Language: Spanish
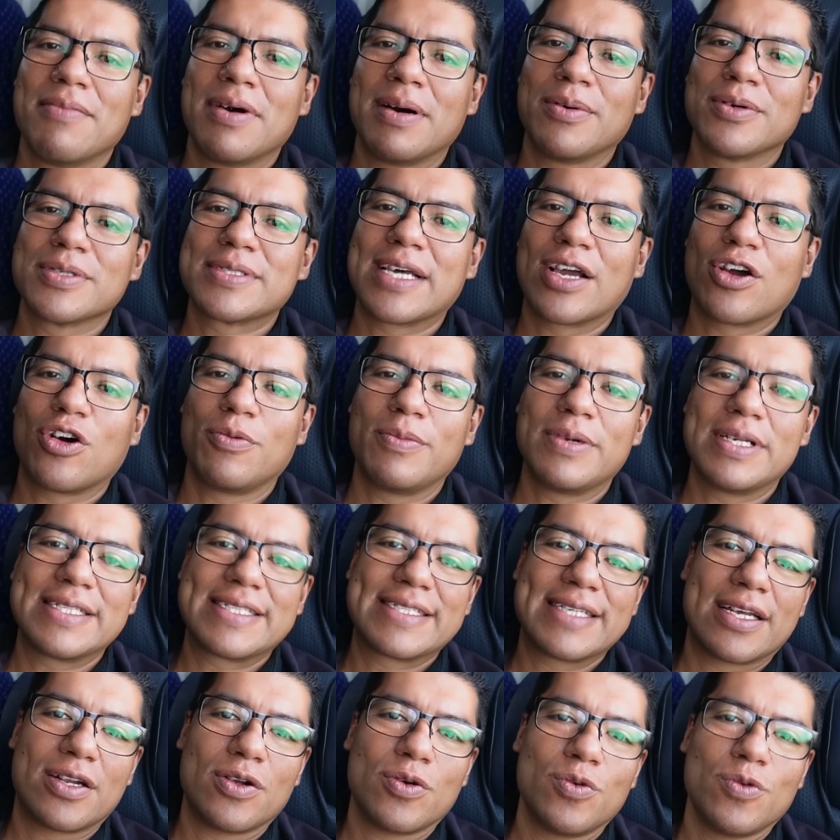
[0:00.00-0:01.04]
Vamos a
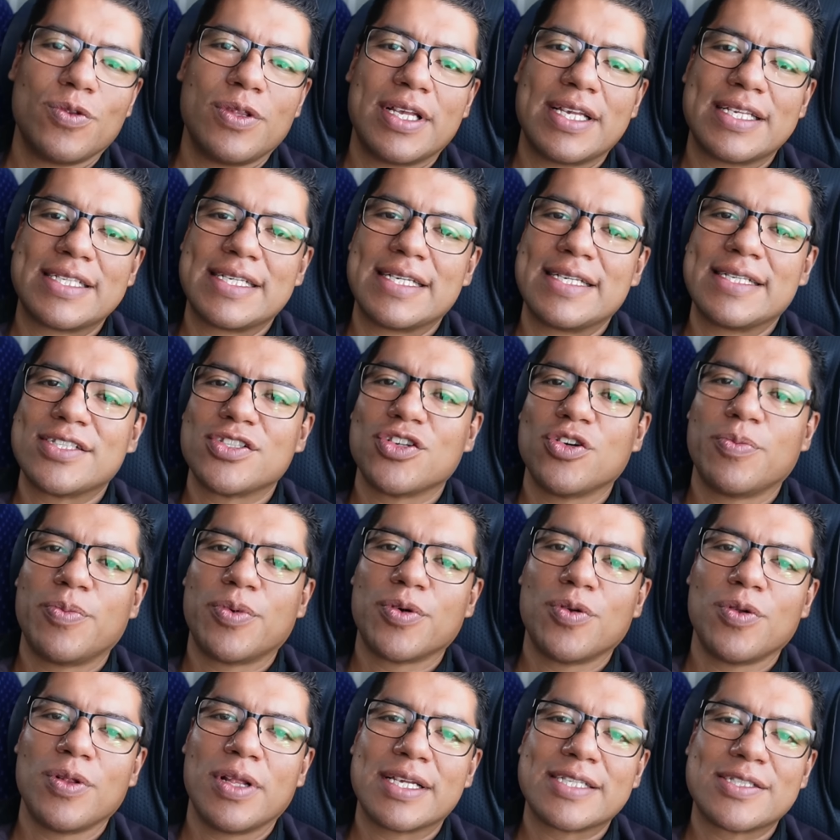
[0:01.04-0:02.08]
comenzar un descenso por
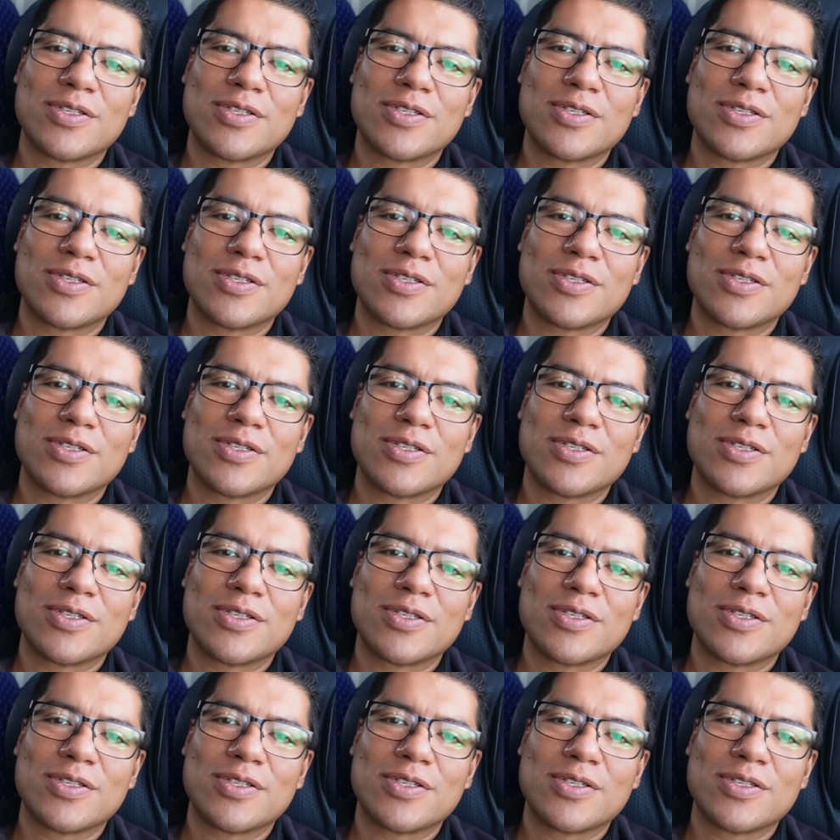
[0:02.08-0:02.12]
una